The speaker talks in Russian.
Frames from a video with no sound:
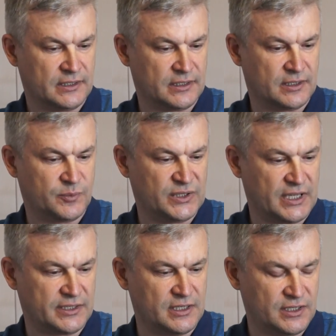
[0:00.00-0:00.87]
э,
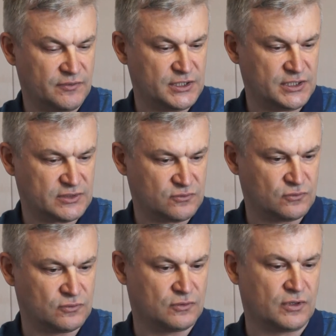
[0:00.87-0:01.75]
питательных веществ
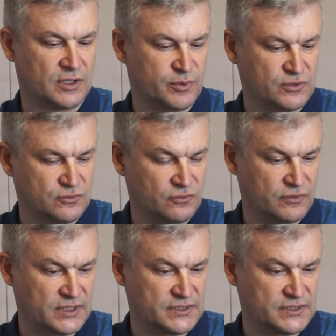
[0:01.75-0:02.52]
у корнеотпрысковых